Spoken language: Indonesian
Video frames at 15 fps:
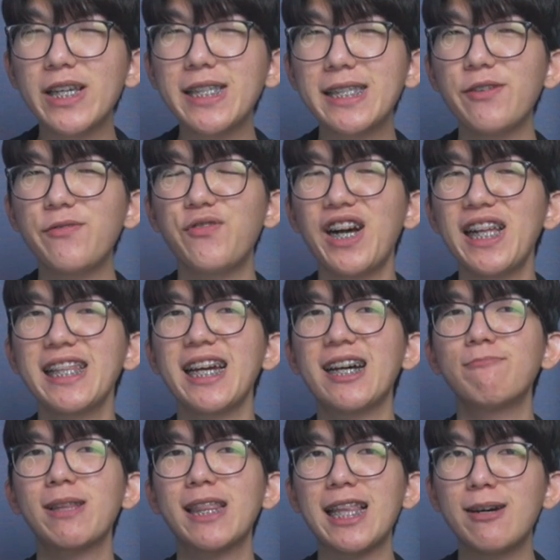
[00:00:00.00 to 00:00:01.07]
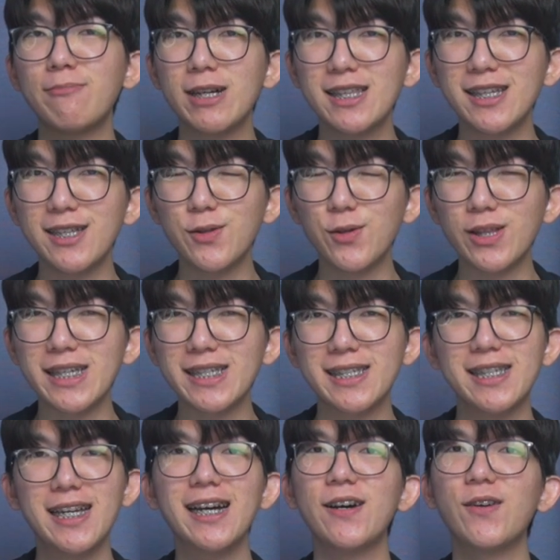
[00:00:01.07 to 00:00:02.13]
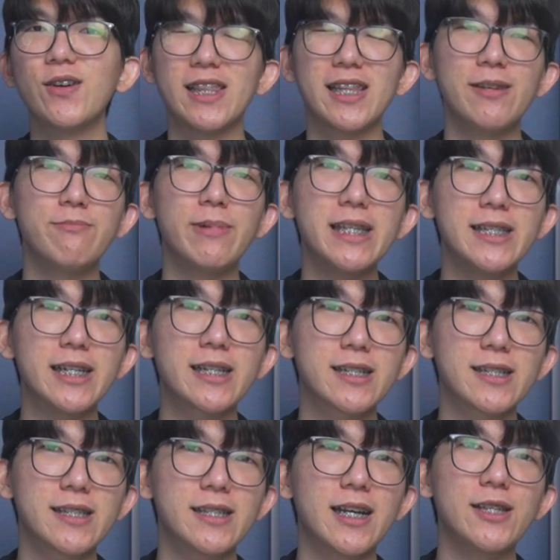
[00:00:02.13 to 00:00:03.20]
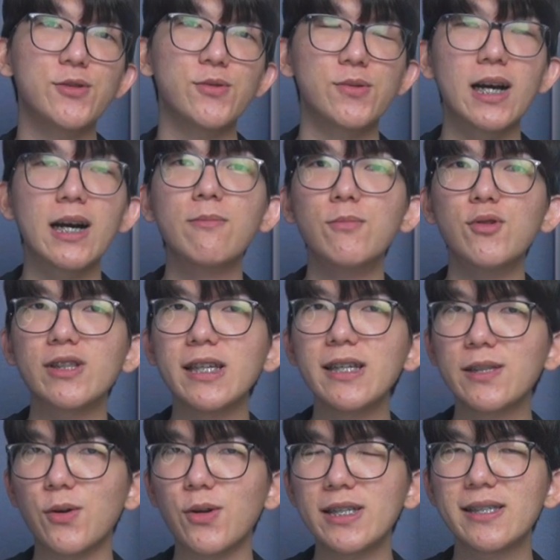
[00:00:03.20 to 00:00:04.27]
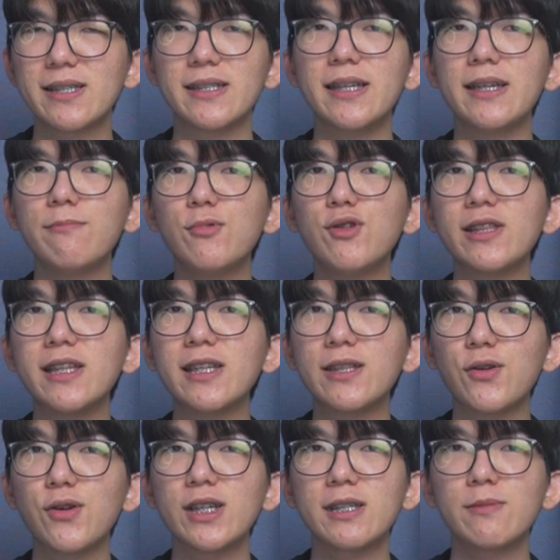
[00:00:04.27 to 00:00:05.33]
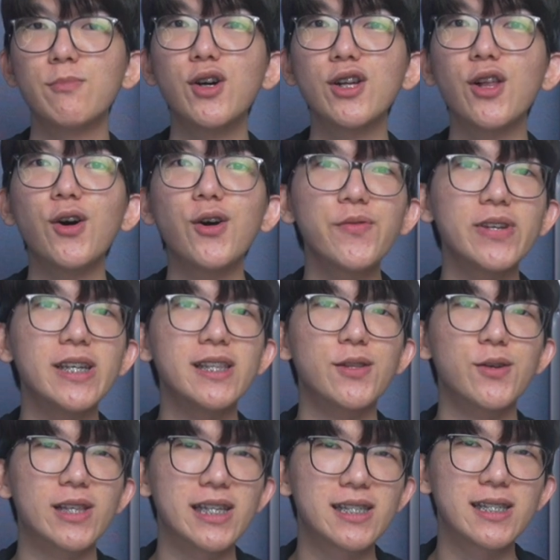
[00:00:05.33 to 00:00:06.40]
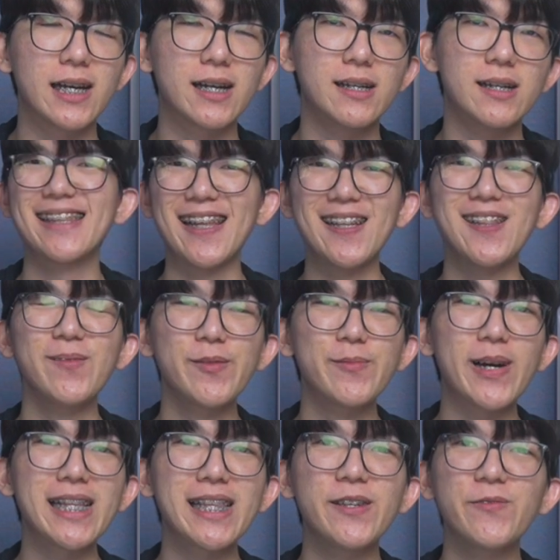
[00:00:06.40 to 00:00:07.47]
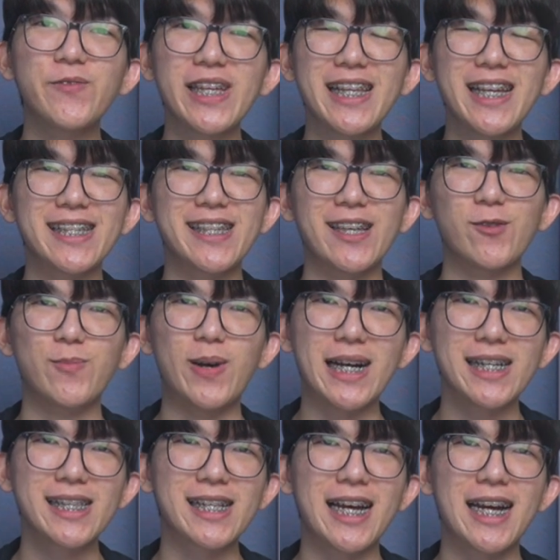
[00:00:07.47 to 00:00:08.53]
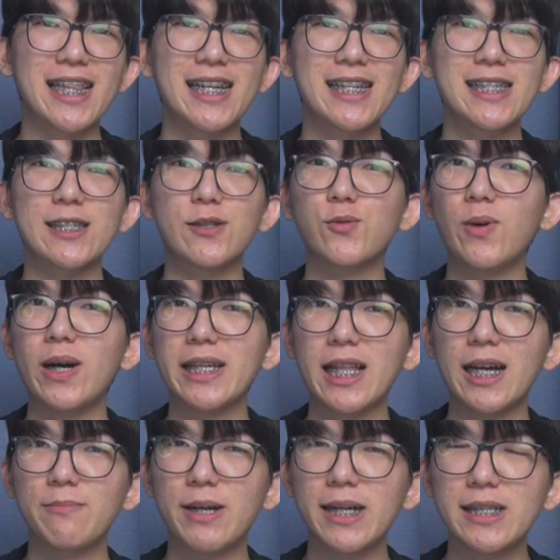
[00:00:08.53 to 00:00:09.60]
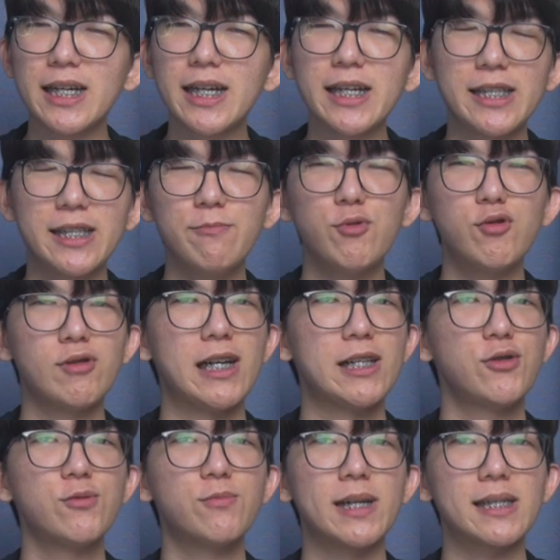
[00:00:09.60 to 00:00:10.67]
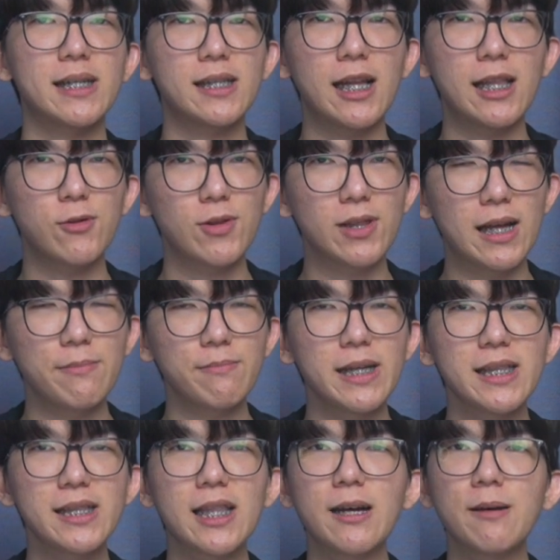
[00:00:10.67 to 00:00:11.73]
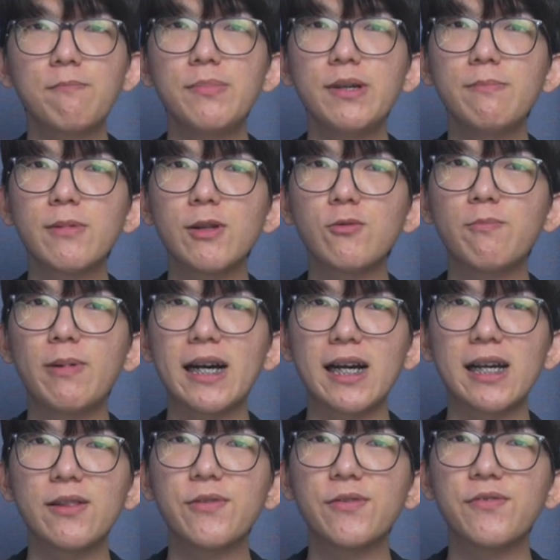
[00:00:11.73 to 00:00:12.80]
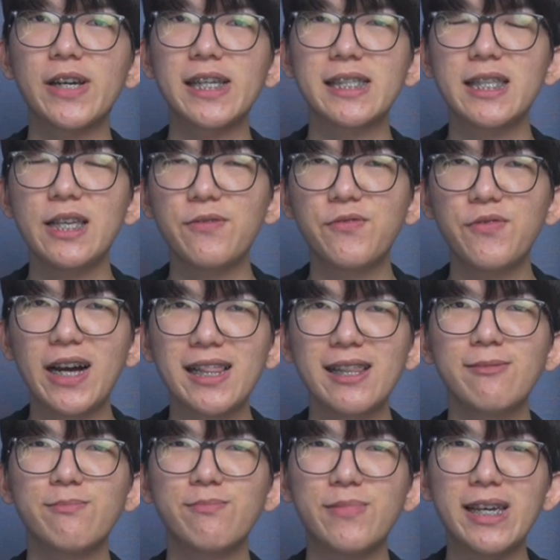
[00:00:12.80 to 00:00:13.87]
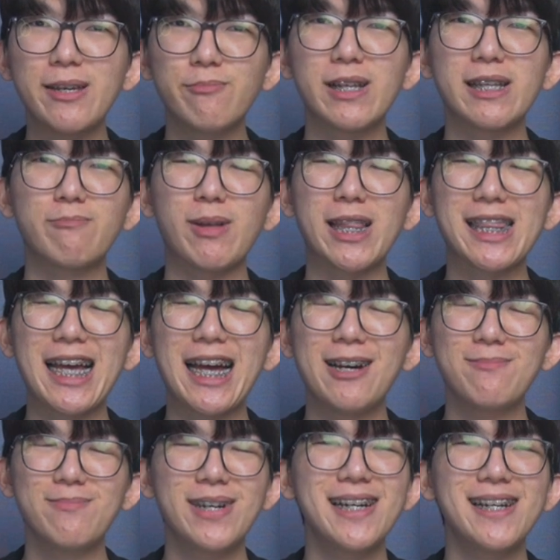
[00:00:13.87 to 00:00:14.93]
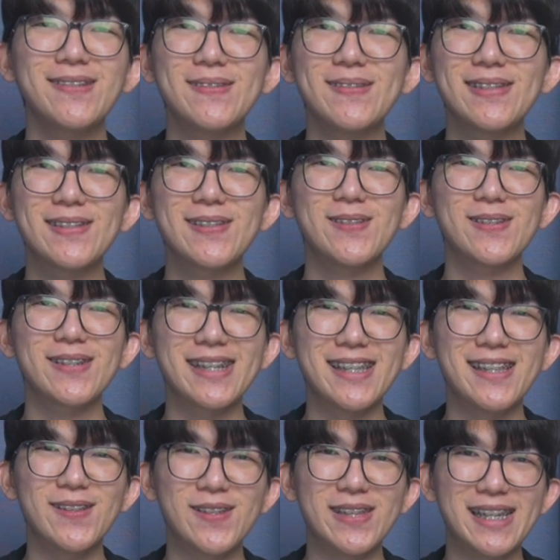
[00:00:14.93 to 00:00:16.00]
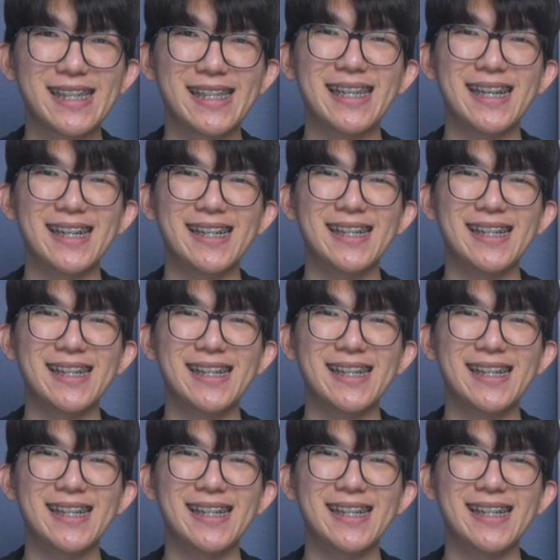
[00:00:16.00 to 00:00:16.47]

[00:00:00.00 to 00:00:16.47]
Festival yang pertama di Indonesia oleh Beyjackers dan juga Multi Toys di Multi Toys Mall of Indonesia. Nah ini merupakan event yang seru banget karena sesuai namanya ini bukan cuma sekedar turnamen tapi merupakan festival Beyblade pertama untuk Indonesia.